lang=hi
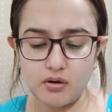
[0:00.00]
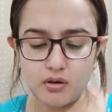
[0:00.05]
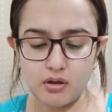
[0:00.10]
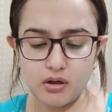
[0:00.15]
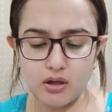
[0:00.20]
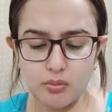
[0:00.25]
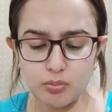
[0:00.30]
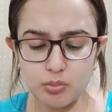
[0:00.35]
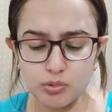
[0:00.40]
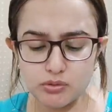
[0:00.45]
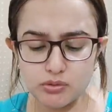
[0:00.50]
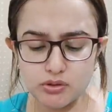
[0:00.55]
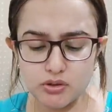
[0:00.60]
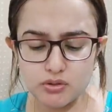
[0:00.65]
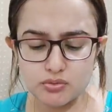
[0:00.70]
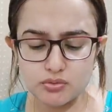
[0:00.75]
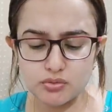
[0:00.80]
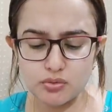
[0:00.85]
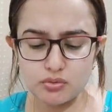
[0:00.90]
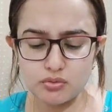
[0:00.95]
क्या बोलते हैं
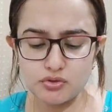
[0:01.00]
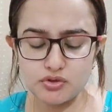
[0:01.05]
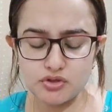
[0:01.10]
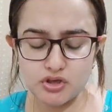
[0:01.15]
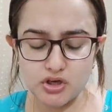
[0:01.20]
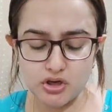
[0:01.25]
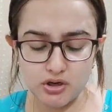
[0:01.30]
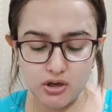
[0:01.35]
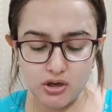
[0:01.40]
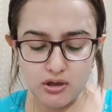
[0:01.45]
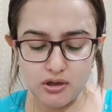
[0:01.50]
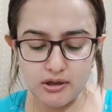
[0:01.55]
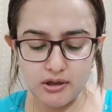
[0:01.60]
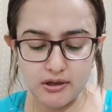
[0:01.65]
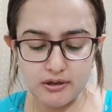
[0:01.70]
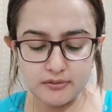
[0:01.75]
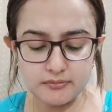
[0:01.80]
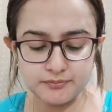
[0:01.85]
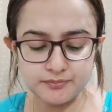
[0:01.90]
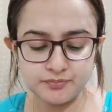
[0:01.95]
इसको चना है
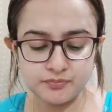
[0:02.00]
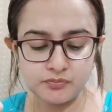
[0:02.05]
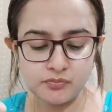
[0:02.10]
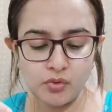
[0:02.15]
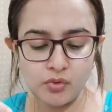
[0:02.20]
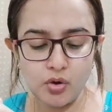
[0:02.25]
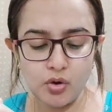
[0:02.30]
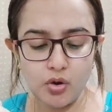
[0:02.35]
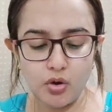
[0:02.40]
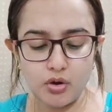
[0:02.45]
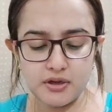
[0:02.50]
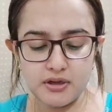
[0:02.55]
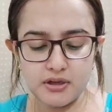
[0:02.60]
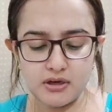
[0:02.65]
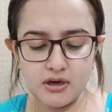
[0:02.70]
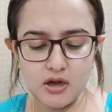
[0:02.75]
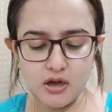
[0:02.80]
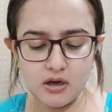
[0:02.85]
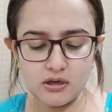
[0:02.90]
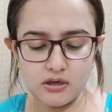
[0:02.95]
और ये
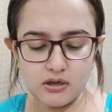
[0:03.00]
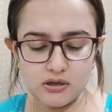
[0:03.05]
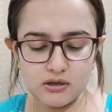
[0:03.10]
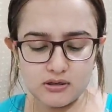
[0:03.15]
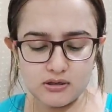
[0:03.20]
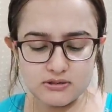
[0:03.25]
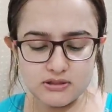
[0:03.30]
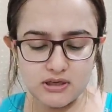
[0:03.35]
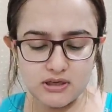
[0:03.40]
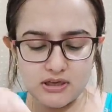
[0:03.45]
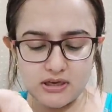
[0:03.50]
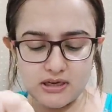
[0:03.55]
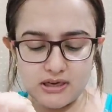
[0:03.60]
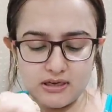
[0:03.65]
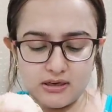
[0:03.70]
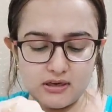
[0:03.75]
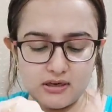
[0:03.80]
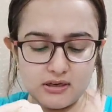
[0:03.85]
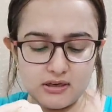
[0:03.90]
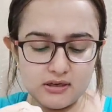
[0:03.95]
ना हल्का हल्का सा
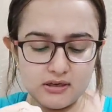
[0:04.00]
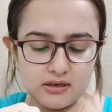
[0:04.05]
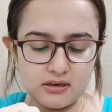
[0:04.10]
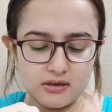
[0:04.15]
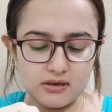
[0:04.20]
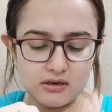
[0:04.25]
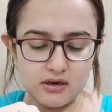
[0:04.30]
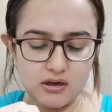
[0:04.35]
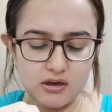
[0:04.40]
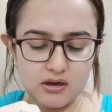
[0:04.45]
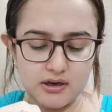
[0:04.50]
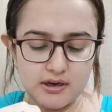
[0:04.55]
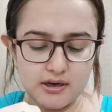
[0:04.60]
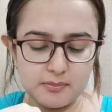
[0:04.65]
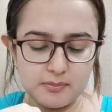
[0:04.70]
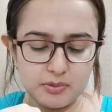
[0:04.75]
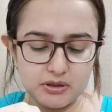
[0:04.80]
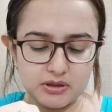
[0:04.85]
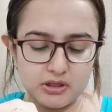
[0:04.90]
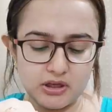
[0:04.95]
ग्रीन ग्रीन कलर का ना कड़ी
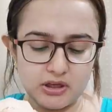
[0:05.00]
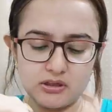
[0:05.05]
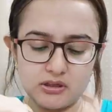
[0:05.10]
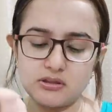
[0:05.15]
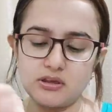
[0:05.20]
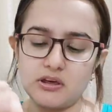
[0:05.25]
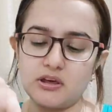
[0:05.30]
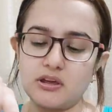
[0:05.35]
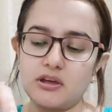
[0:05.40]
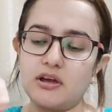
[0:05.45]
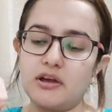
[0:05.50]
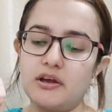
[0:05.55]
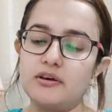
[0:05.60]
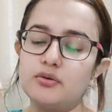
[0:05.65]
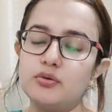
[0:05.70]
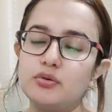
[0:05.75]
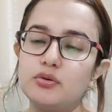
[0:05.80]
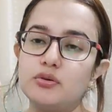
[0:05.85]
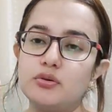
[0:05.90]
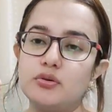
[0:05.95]
पत्ते का तड़का है
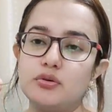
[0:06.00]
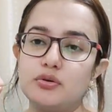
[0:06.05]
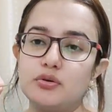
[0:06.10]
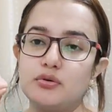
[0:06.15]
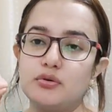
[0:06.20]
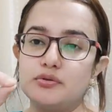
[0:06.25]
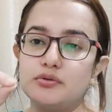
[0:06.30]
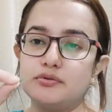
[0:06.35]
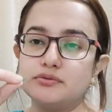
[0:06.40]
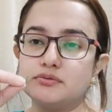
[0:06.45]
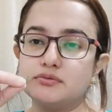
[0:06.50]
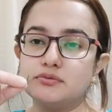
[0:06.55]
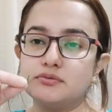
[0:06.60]
ओए होए होए